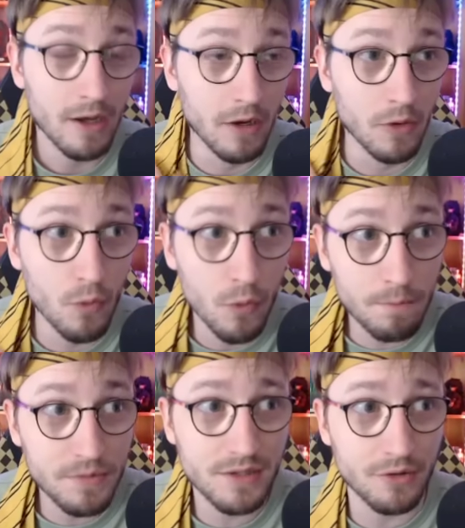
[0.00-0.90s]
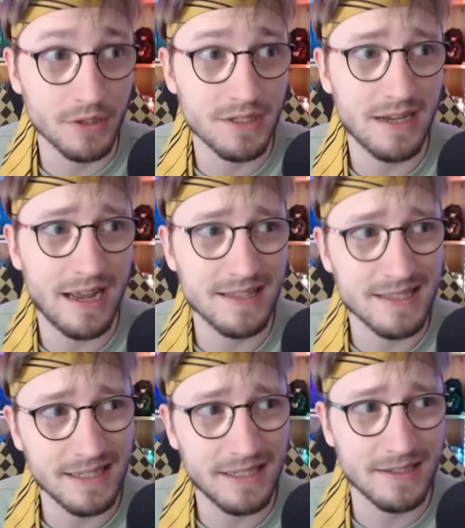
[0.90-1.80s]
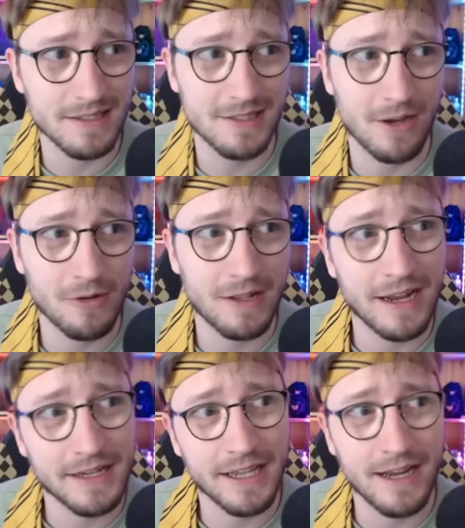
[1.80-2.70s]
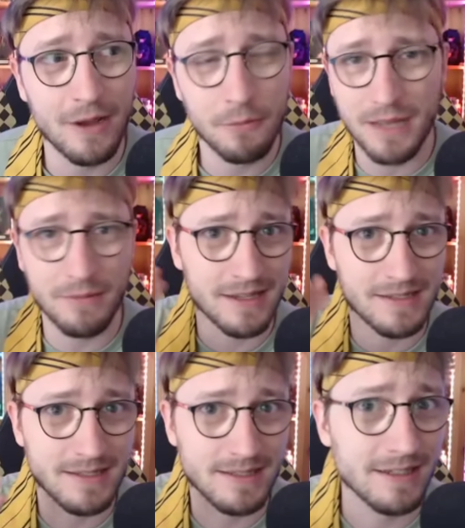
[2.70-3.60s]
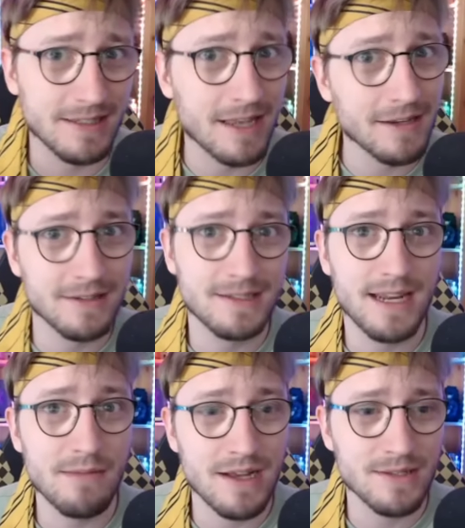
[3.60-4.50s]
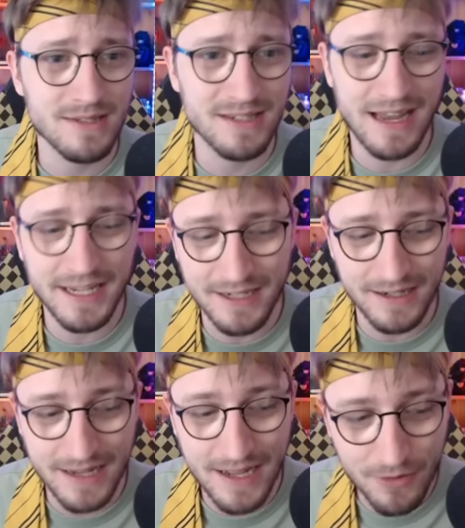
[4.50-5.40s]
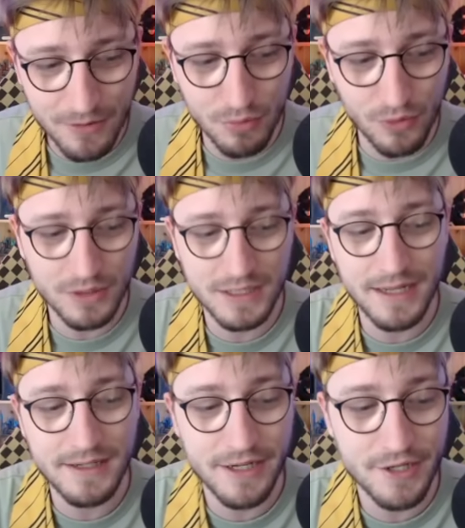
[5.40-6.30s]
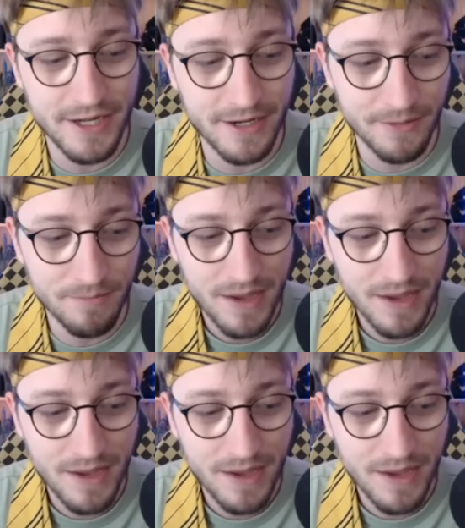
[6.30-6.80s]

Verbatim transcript: äh, übt und an sich ist es auch gar nicht erlaubt, aber das ist ein ganz anderes Thema. Also es ist ein leichter Kanonbruch da an der Stelle